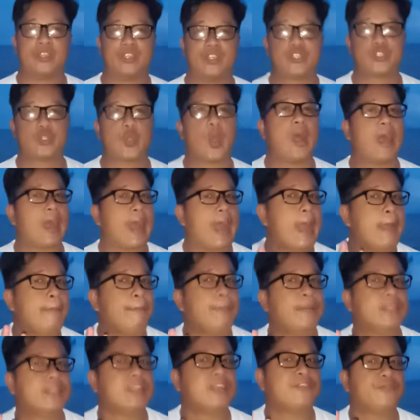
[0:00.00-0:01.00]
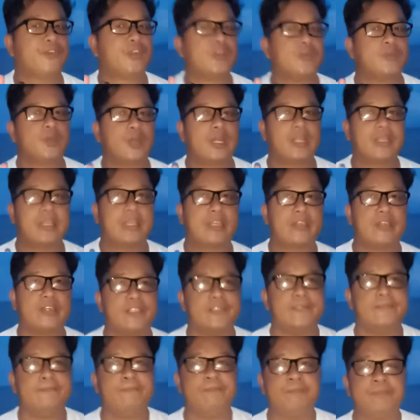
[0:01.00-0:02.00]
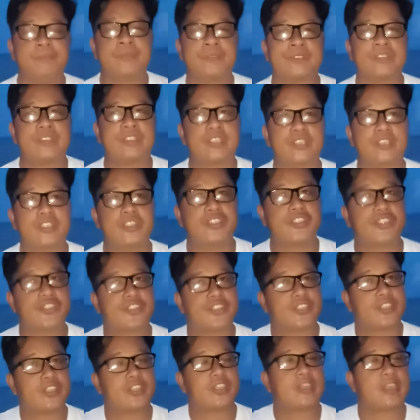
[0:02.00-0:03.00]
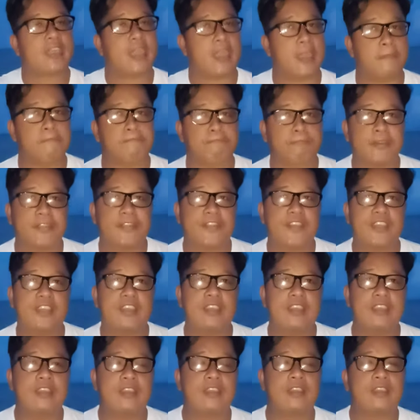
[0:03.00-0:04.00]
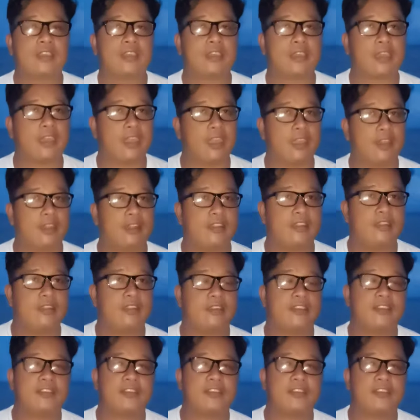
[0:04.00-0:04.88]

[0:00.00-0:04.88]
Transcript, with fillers: So ang apat na formula na yun is empathy, care,